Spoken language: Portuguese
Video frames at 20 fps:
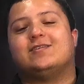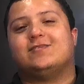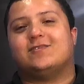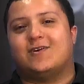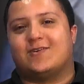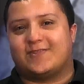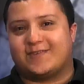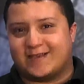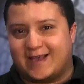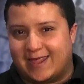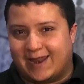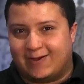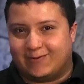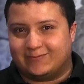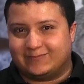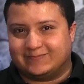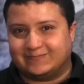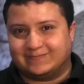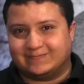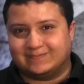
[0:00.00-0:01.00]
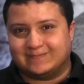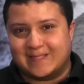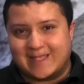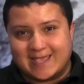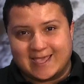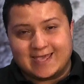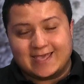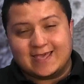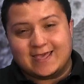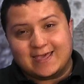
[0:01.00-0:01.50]
no nosso canal.
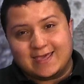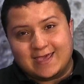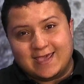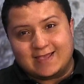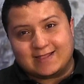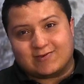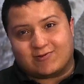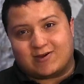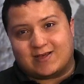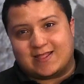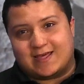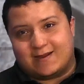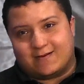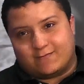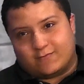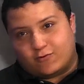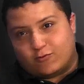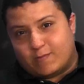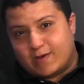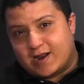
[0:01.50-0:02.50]
Então, galera, o